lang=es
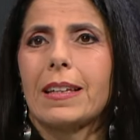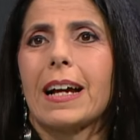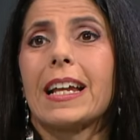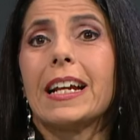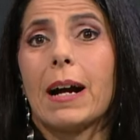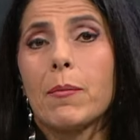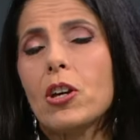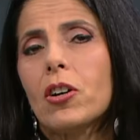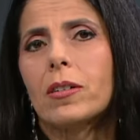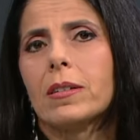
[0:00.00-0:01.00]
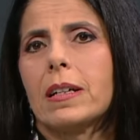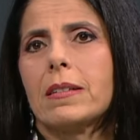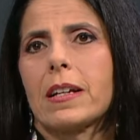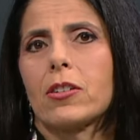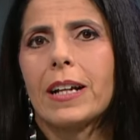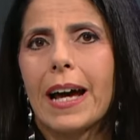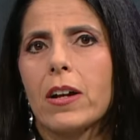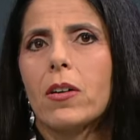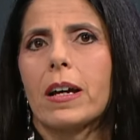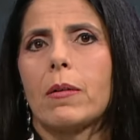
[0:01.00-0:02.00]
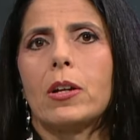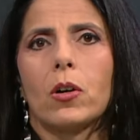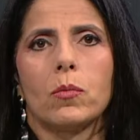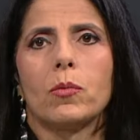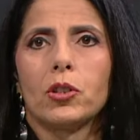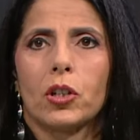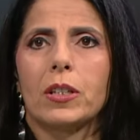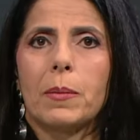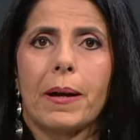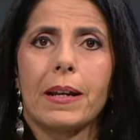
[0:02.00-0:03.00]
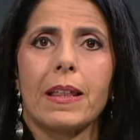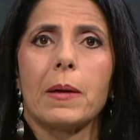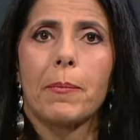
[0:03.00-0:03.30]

aquel camión en Cerro Largo que vino con un montón de ah, panes de